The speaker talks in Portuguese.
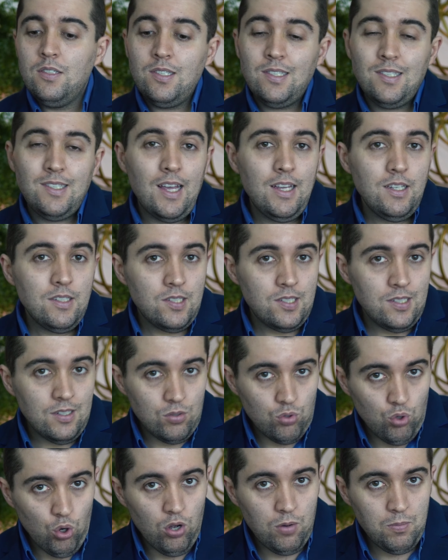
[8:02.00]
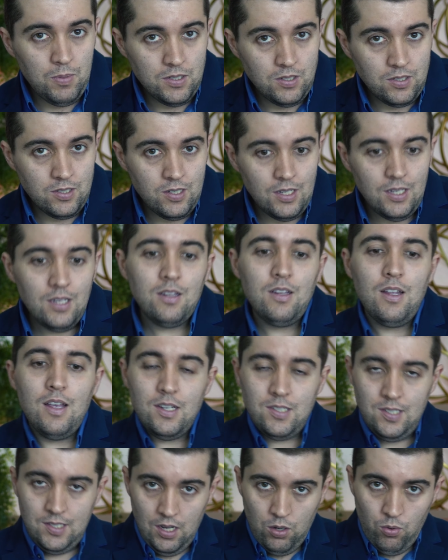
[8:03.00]
sem sintomas e ter
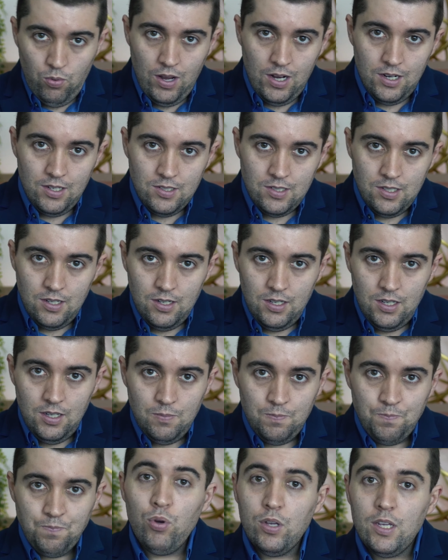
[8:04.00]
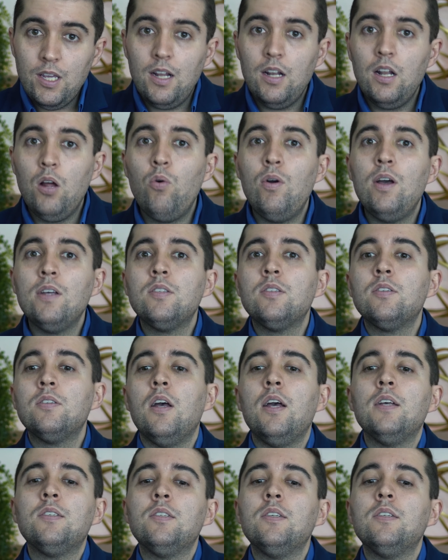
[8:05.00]
as sequelas ali, porque não é,
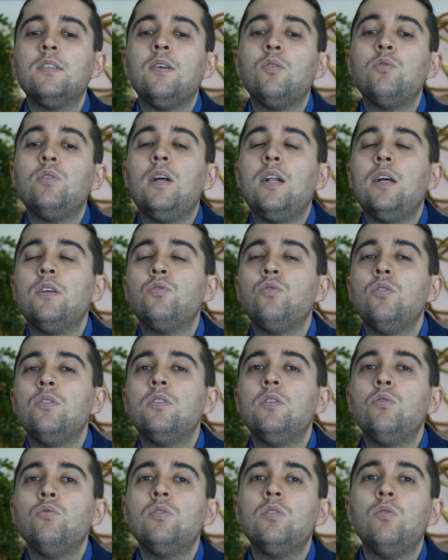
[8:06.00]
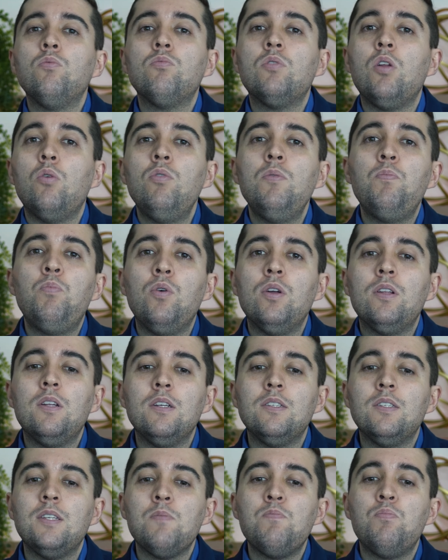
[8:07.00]
essas alterações não são tão
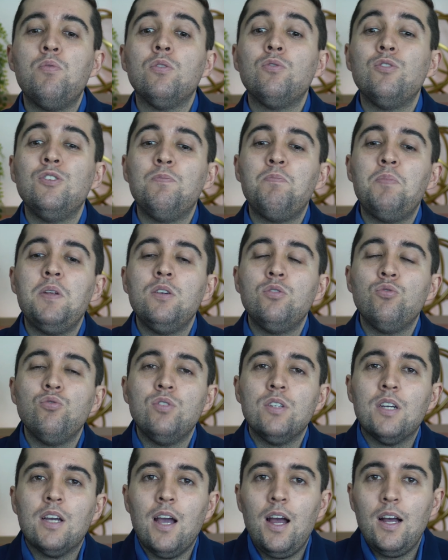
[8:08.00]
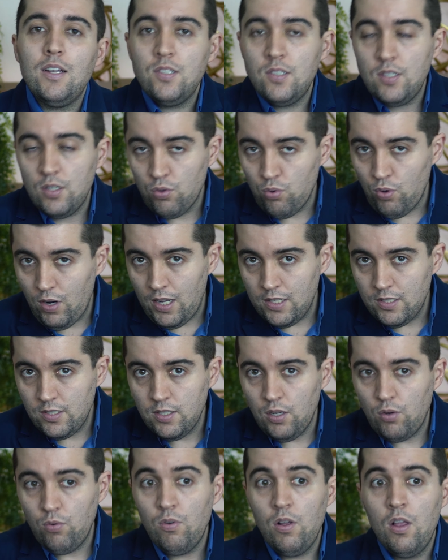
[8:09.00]
importantes a ponto de prejudicar a
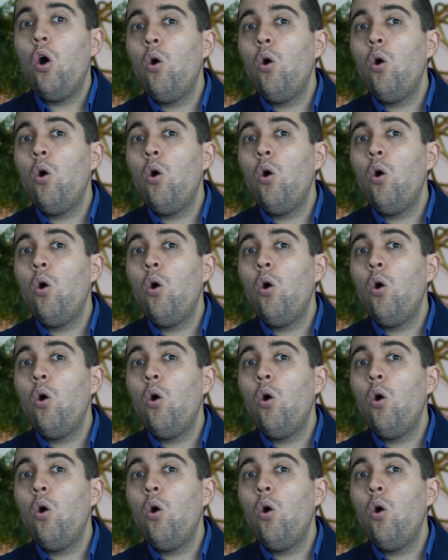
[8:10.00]
circulação,